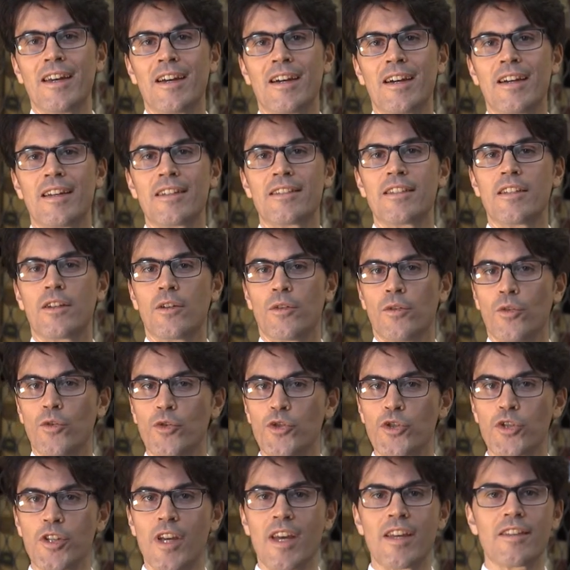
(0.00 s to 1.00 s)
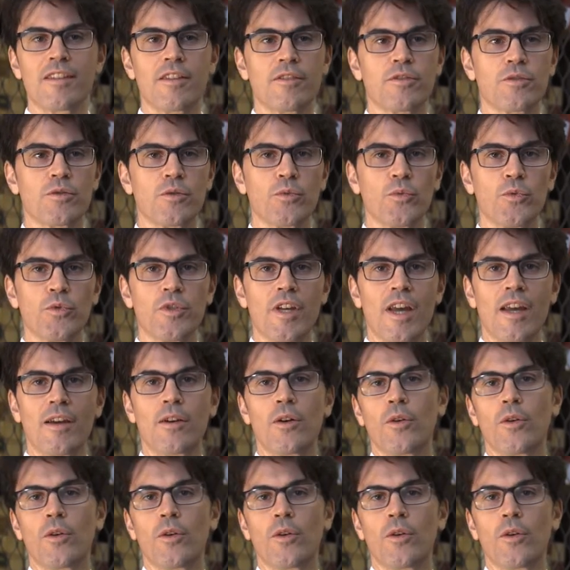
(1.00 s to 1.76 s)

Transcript: uh, si conosce e si studia.